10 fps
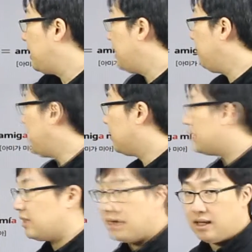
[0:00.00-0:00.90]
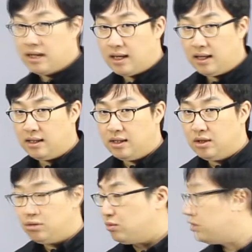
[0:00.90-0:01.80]
미미였으나
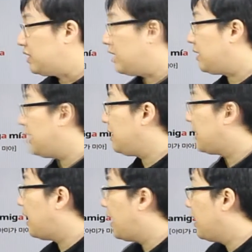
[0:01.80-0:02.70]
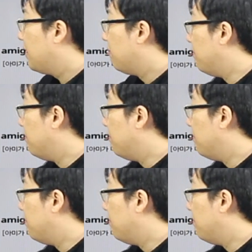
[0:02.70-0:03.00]
후치가 되니까